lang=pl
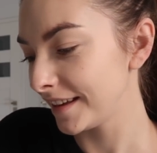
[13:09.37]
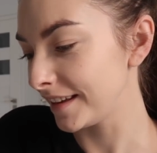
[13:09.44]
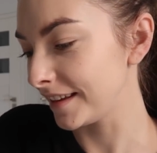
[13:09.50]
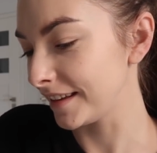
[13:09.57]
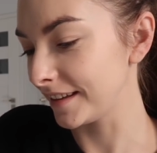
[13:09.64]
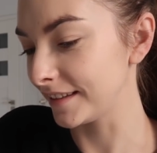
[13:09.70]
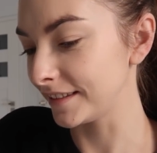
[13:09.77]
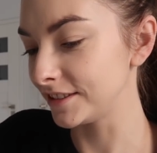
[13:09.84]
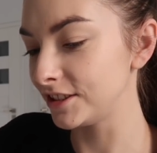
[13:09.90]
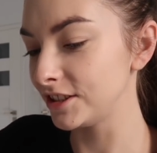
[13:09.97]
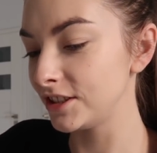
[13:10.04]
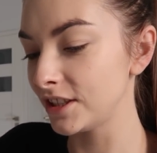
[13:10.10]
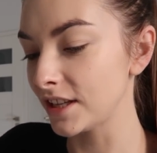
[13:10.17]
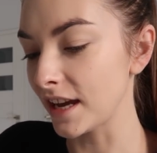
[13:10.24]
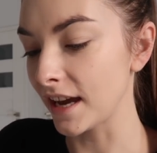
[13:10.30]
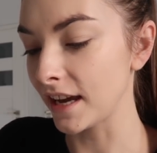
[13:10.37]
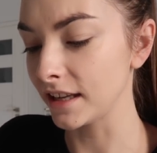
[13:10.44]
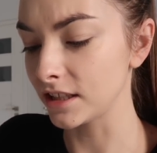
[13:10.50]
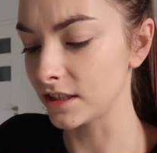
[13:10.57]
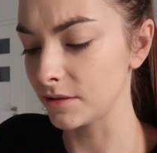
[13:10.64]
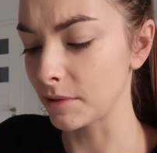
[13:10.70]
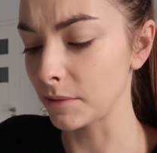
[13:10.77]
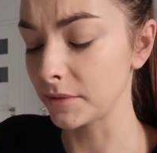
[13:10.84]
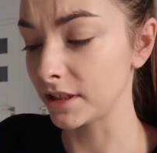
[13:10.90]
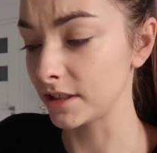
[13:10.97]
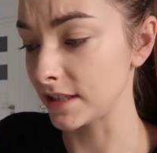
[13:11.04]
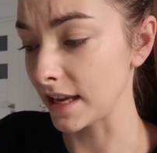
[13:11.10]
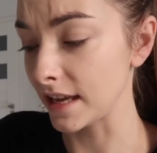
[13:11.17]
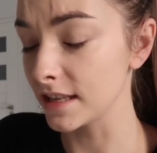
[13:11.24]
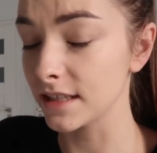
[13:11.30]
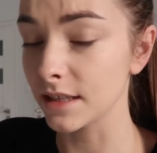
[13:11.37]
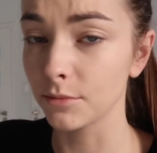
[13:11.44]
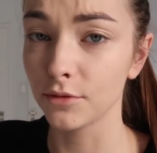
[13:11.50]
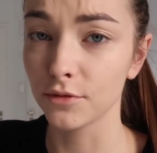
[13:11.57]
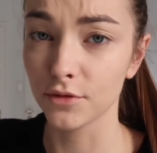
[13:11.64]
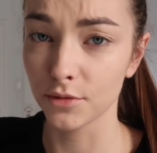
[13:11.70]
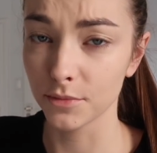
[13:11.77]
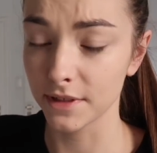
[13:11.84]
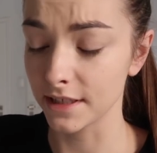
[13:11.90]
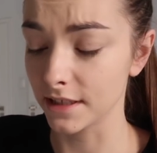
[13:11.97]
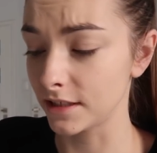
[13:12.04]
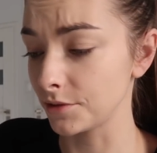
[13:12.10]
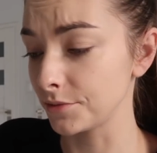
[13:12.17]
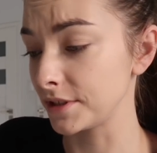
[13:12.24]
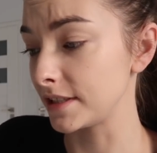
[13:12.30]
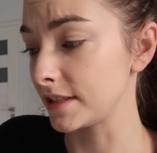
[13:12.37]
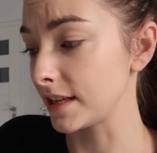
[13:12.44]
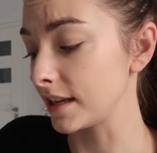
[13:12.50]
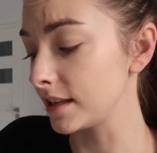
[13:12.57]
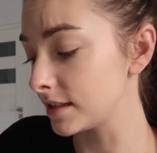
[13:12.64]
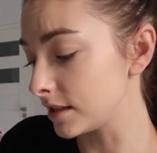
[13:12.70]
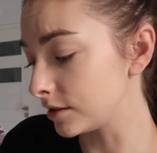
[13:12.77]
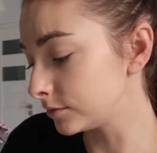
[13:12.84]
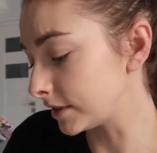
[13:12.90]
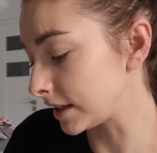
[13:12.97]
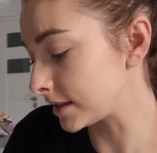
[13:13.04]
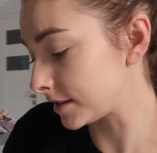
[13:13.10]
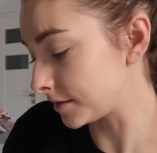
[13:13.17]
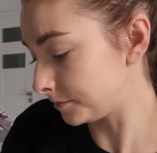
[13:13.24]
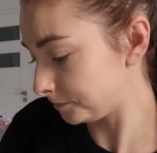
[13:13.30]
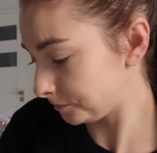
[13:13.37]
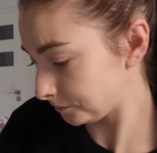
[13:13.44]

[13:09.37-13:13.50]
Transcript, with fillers: E, dzisiaj jeszcze mamy też zajęcia, bo już w sumie zaczęły się zajęcia u nas.